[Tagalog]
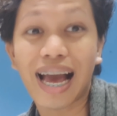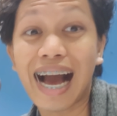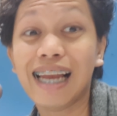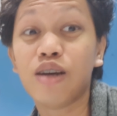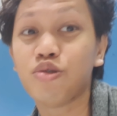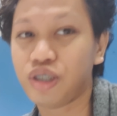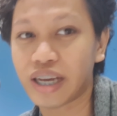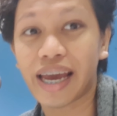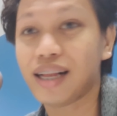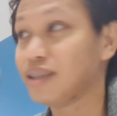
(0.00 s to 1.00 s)
aloe
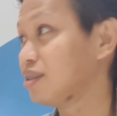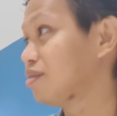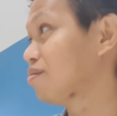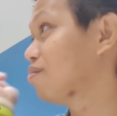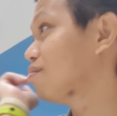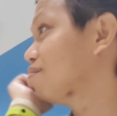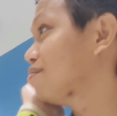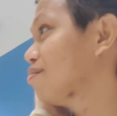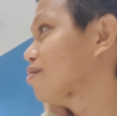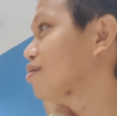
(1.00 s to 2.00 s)
gel.
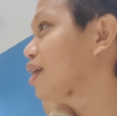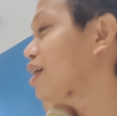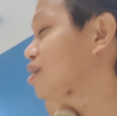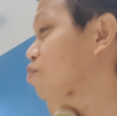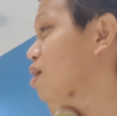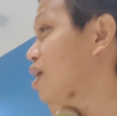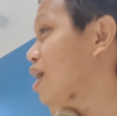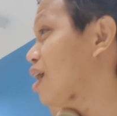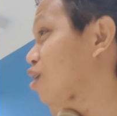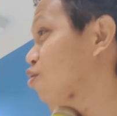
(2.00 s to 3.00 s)
Eh di ba ang
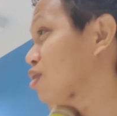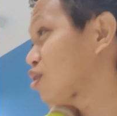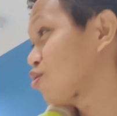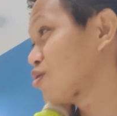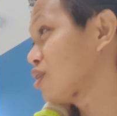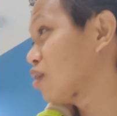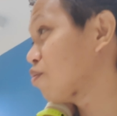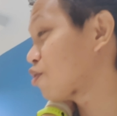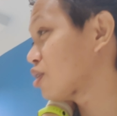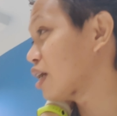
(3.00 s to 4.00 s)
aloe is good din
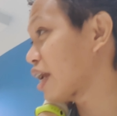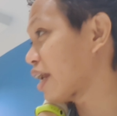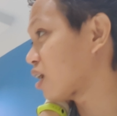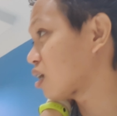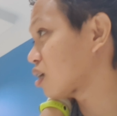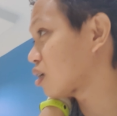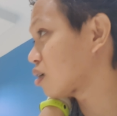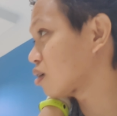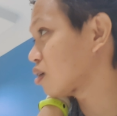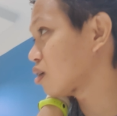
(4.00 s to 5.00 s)
for the hair? Oh,
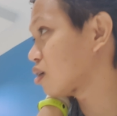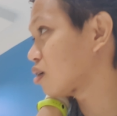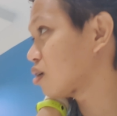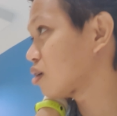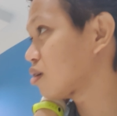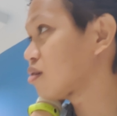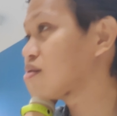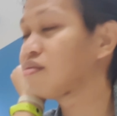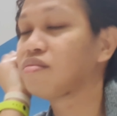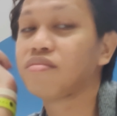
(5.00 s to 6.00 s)
ah, baka ba?
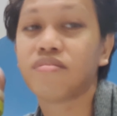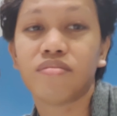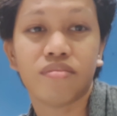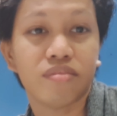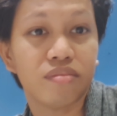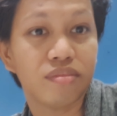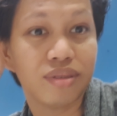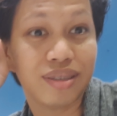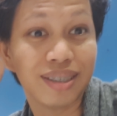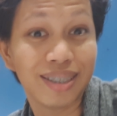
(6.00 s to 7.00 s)

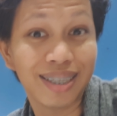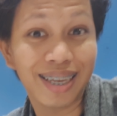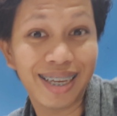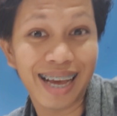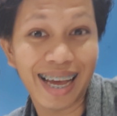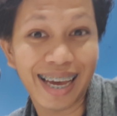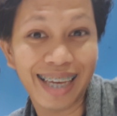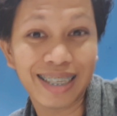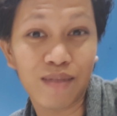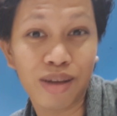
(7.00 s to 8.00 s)
See
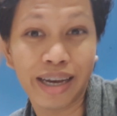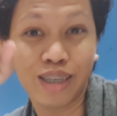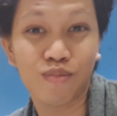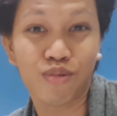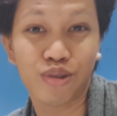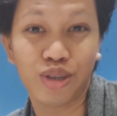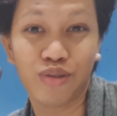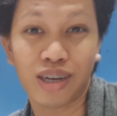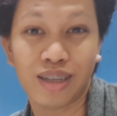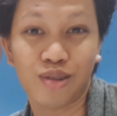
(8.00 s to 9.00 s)
guys, abangan nyo po
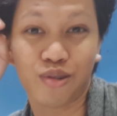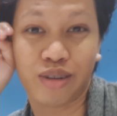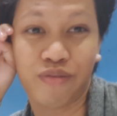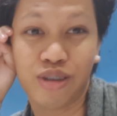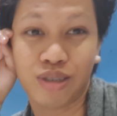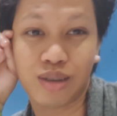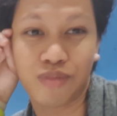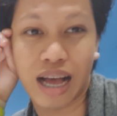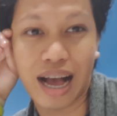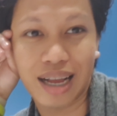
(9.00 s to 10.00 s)
yung ano, review sa
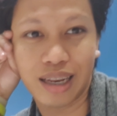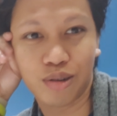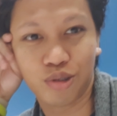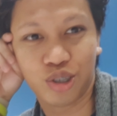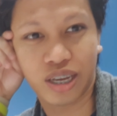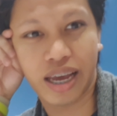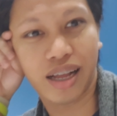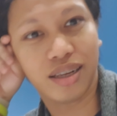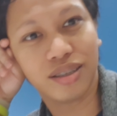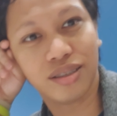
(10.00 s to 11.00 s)
mga aloe
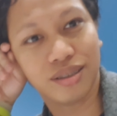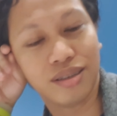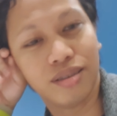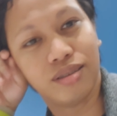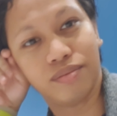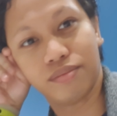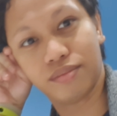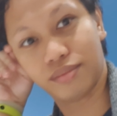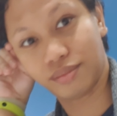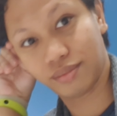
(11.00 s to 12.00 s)
gel. Pero dati,
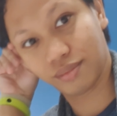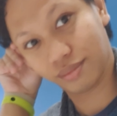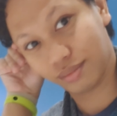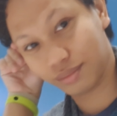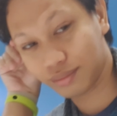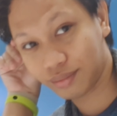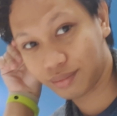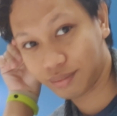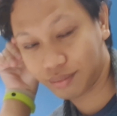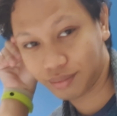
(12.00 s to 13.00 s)
wala ka ng
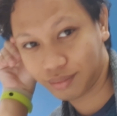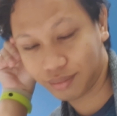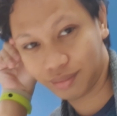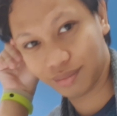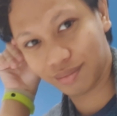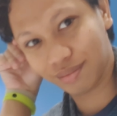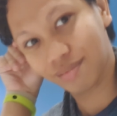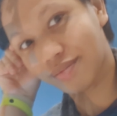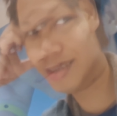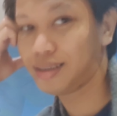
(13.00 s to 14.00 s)
kilay kahit hindi sa
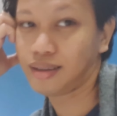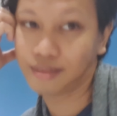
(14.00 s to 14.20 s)
kanan.